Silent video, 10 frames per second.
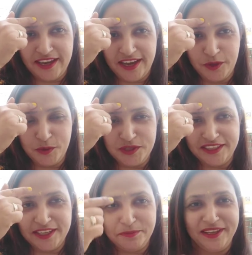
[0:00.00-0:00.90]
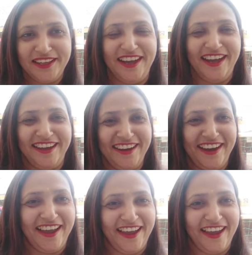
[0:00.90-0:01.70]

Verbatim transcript: येलो चंदन भी लगा रखा